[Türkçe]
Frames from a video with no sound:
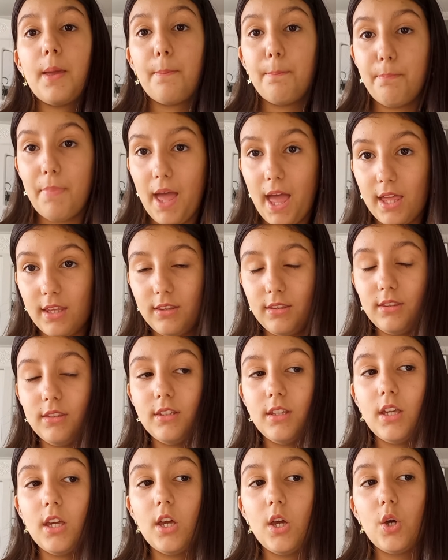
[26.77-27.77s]
Ben
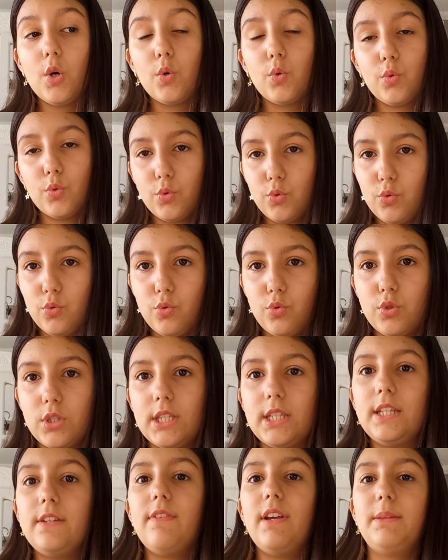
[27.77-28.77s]
Uzun
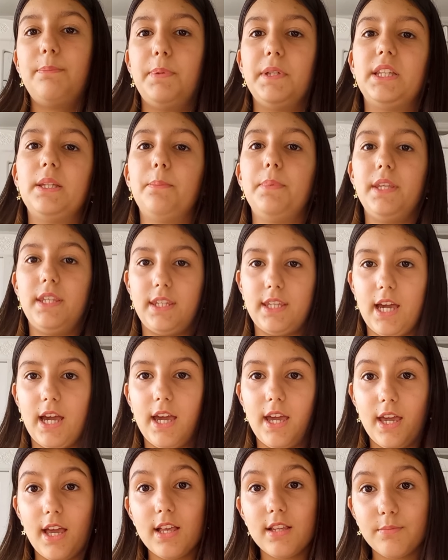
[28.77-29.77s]
süredir Wattpad'e bir
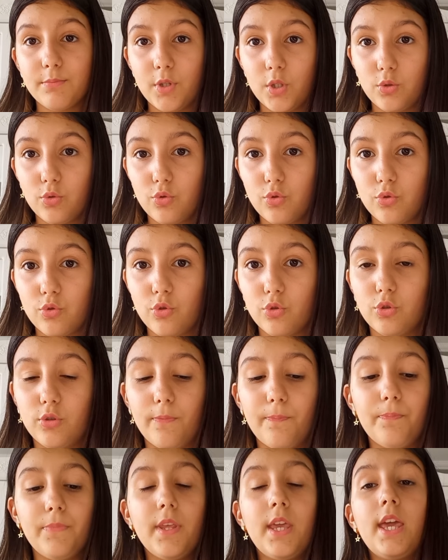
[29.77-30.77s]
hikaye yazmayı
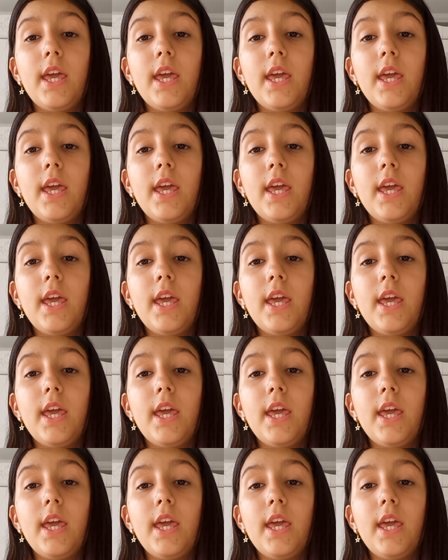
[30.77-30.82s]
düşünüyordum.